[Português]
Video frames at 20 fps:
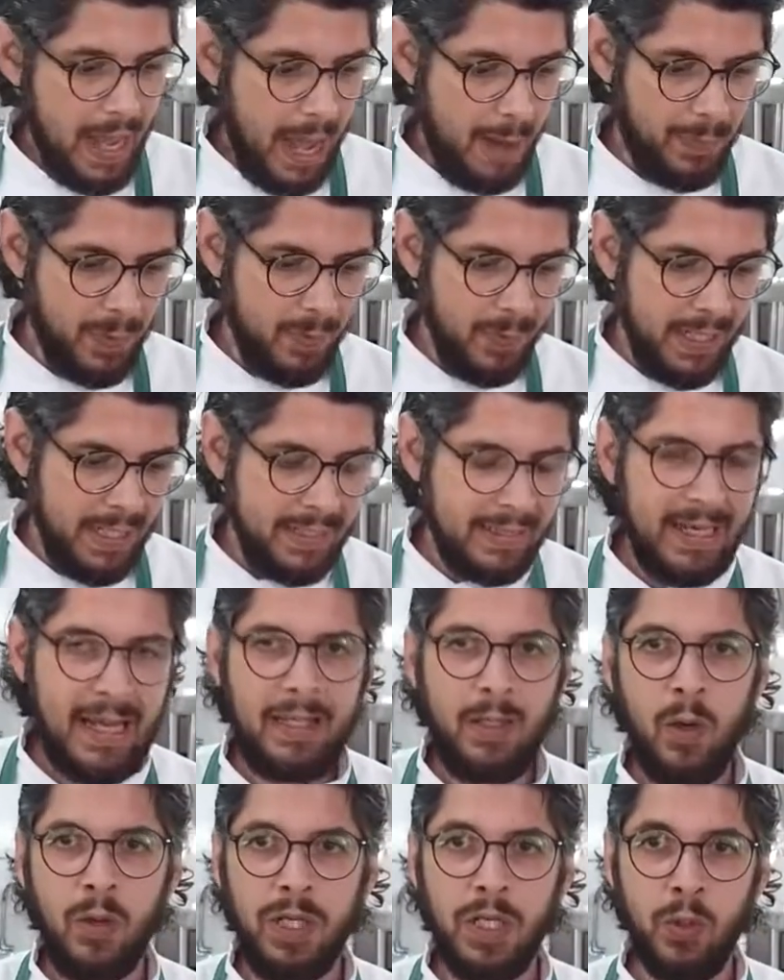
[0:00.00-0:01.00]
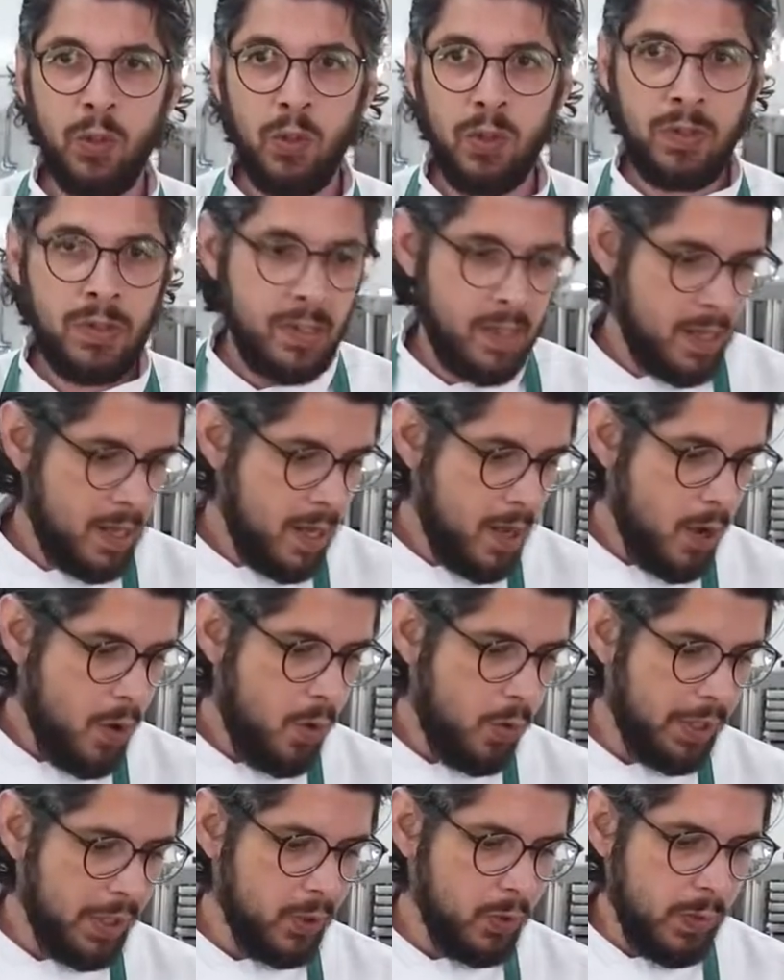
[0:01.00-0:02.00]
A primeira entrada é o gnu.
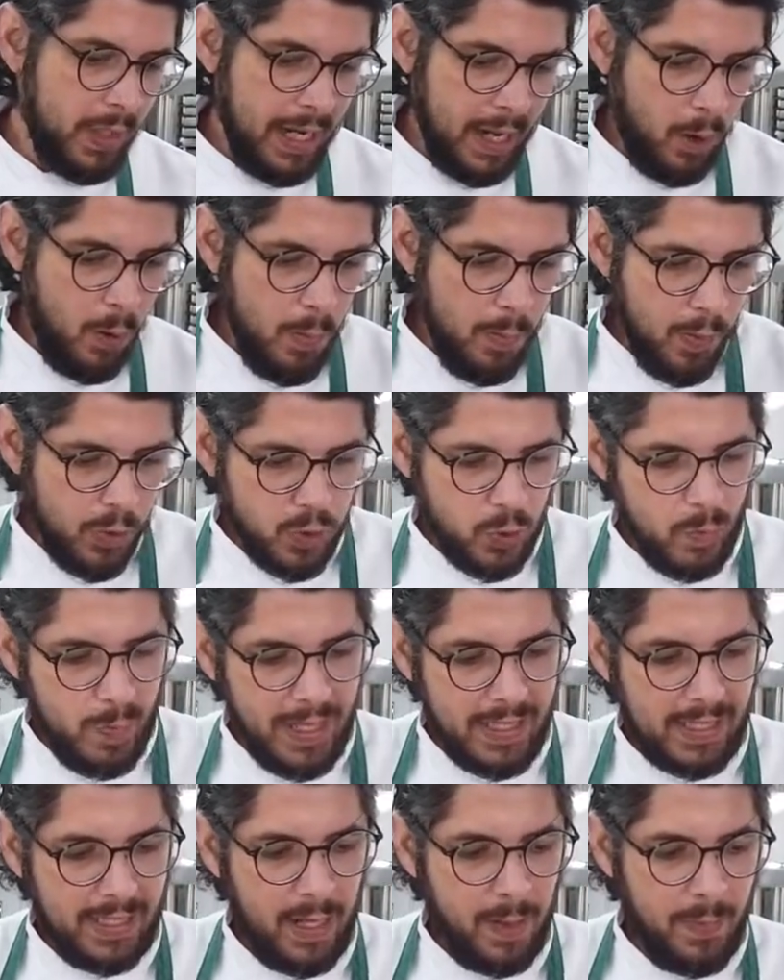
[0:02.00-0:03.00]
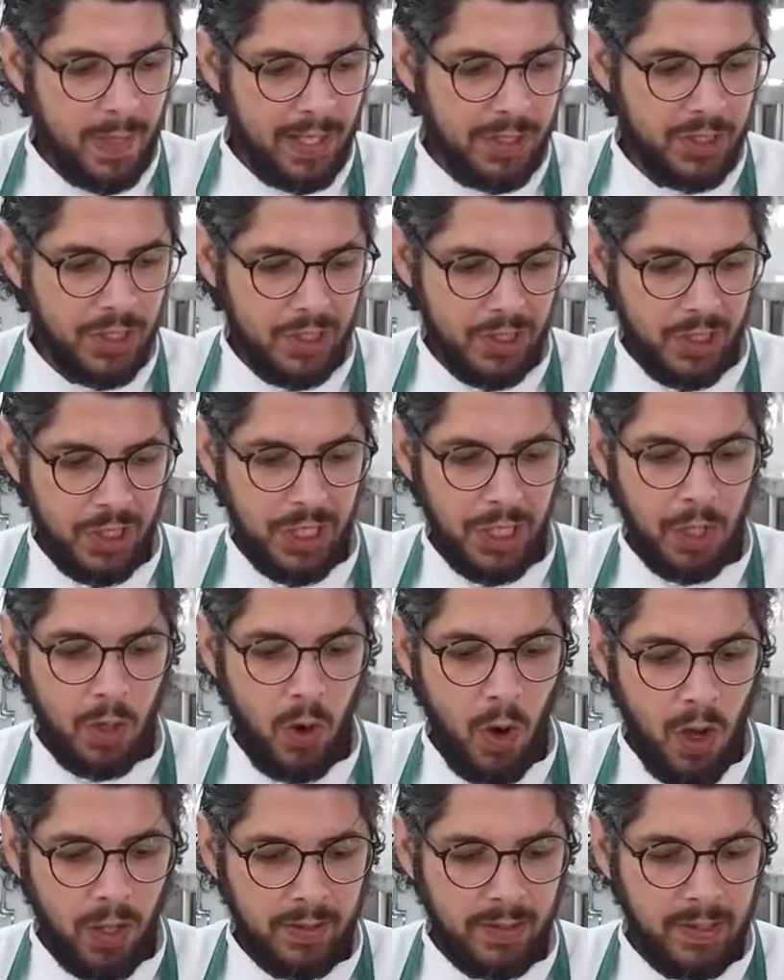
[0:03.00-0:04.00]
O gnu ele é composto basicamente de
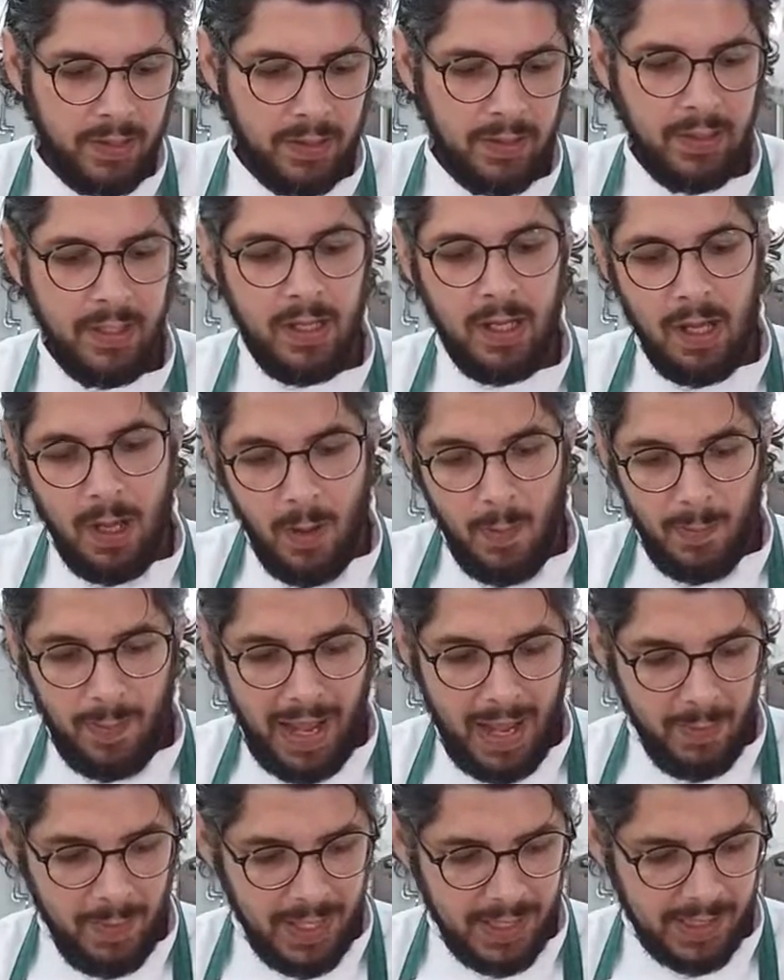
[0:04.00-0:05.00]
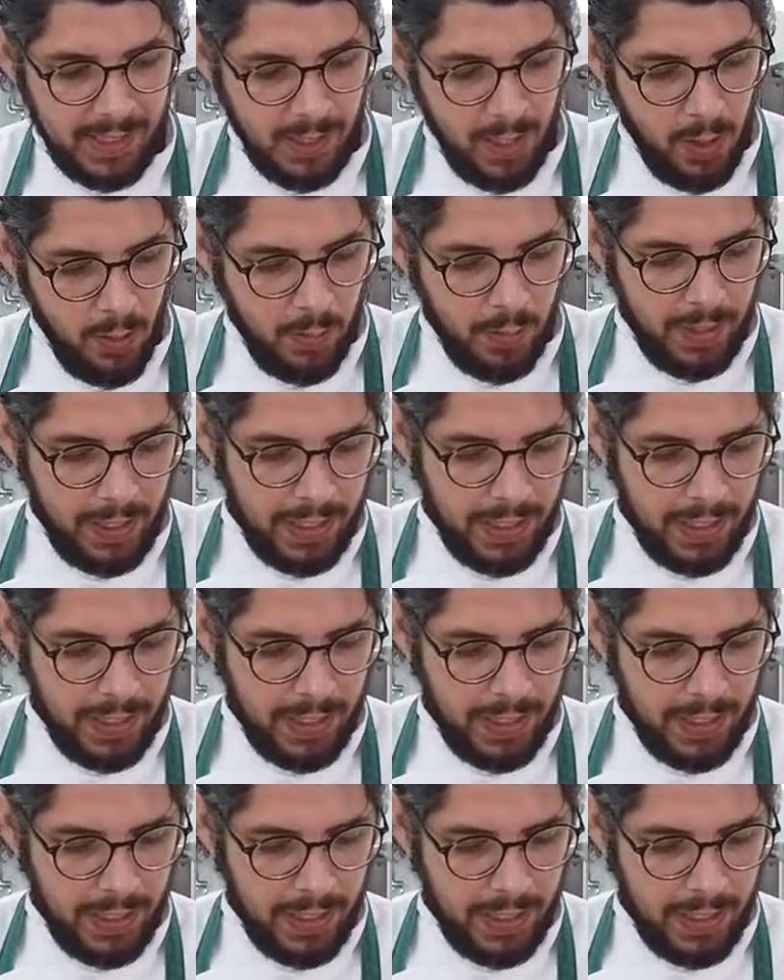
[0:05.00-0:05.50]
ricota, parmesão,